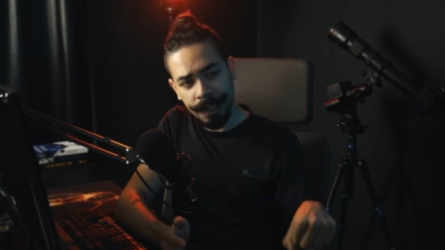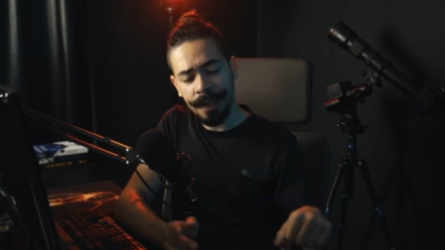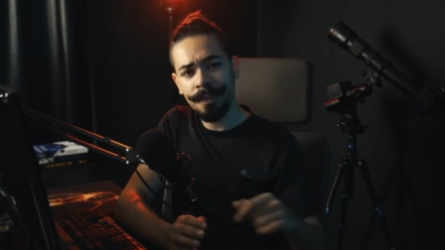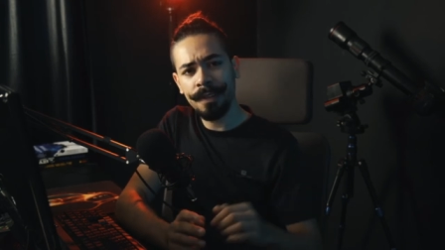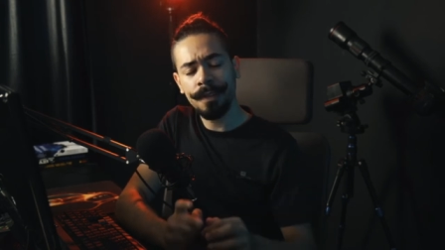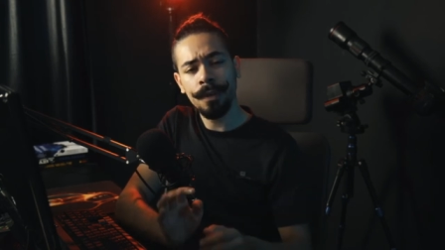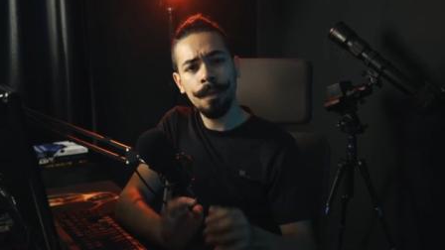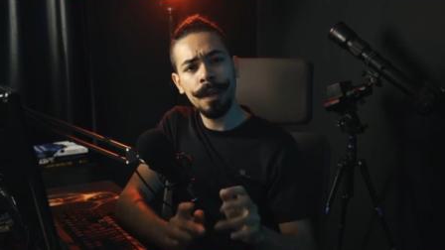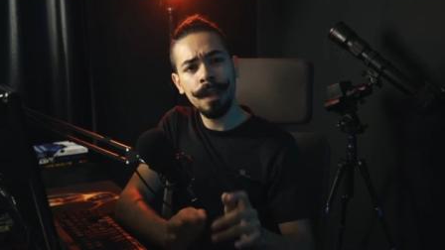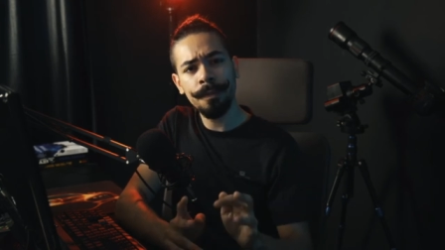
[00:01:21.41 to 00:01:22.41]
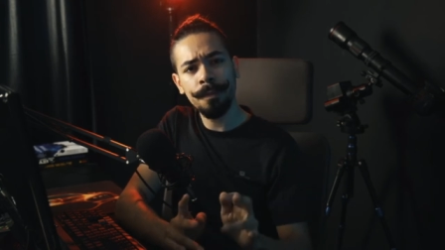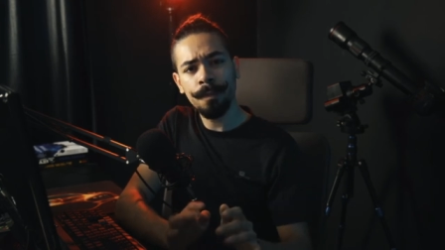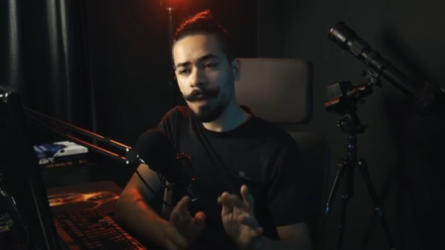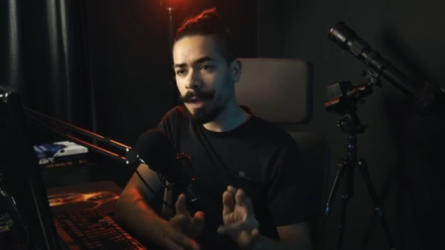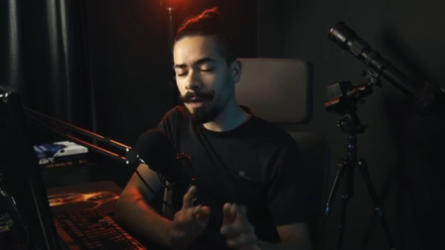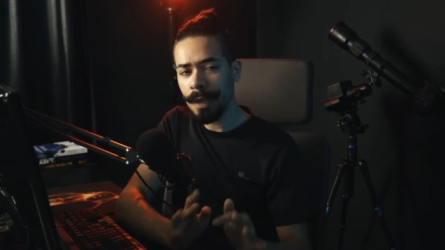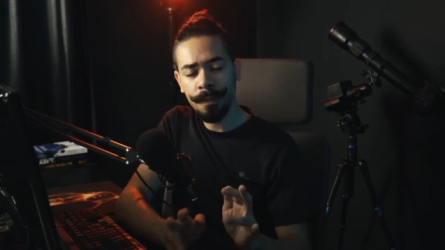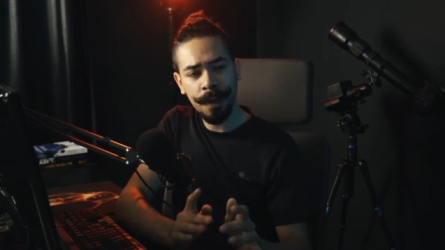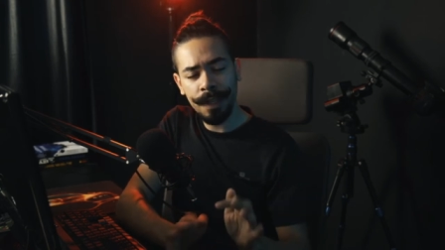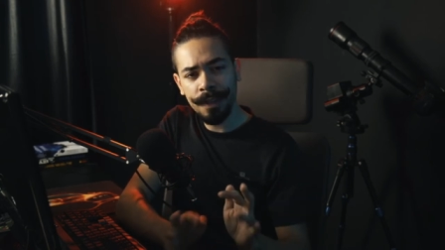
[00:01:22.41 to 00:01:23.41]
Escreve assim, ó, oh, Belan, quero que
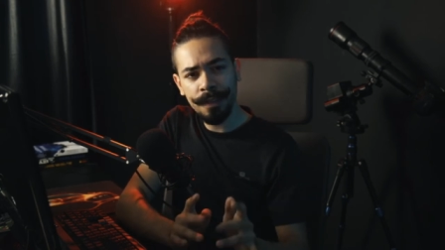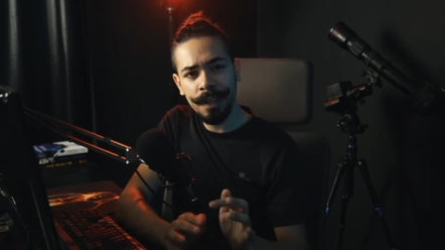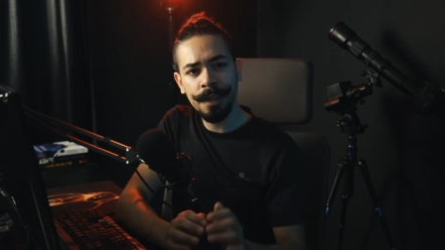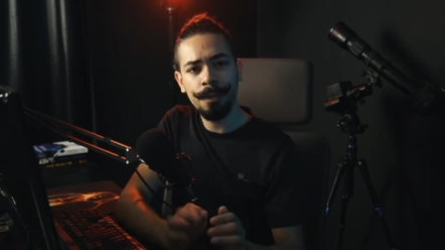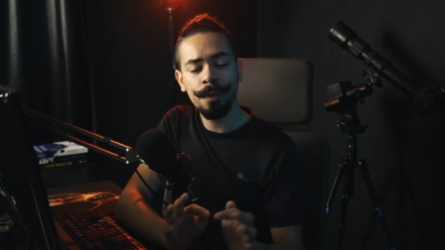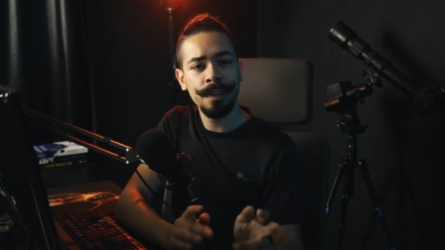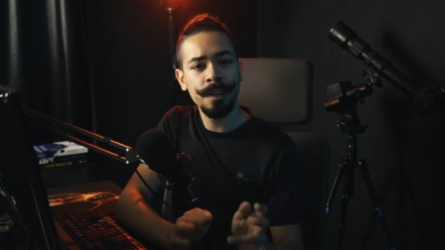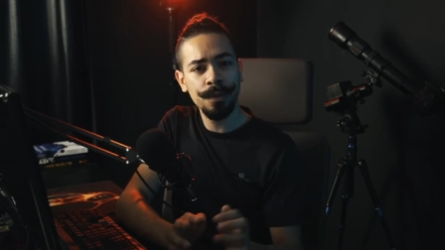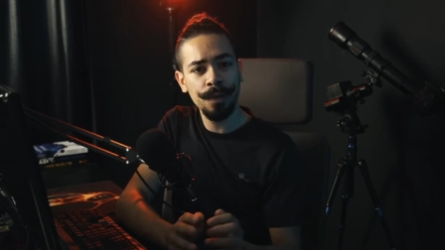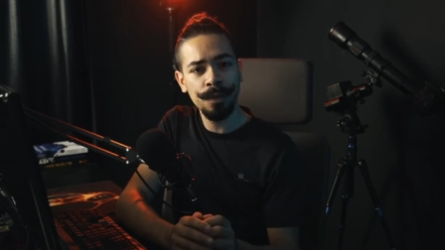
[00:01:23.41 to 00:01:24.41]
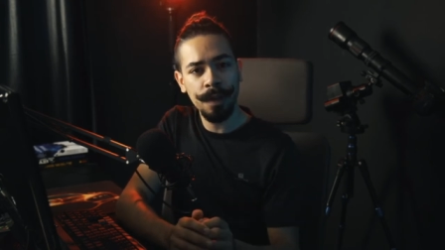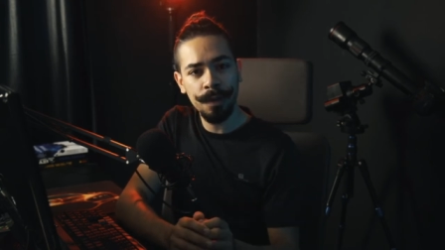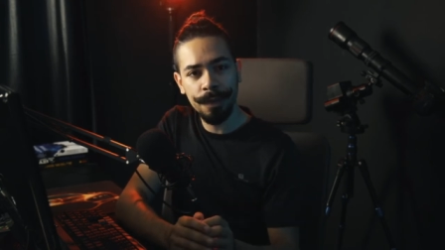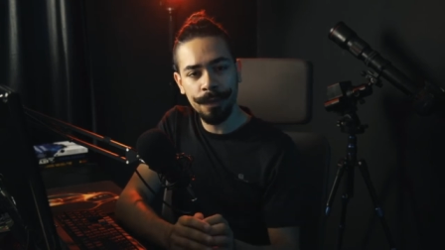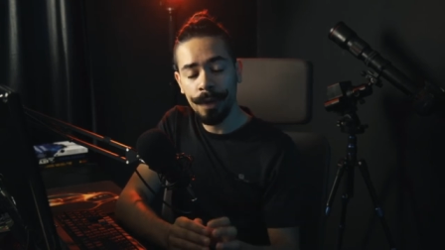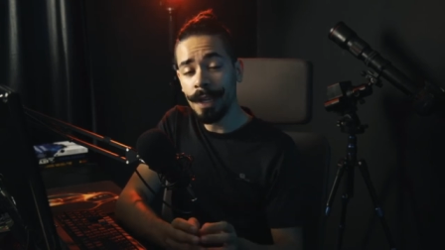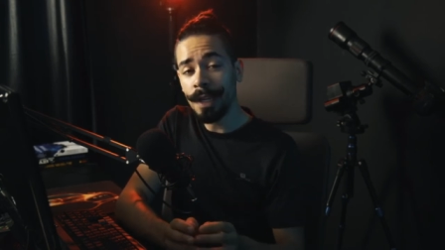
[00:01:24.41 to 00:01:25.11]
fala desse livro, fala desse outro tal livro,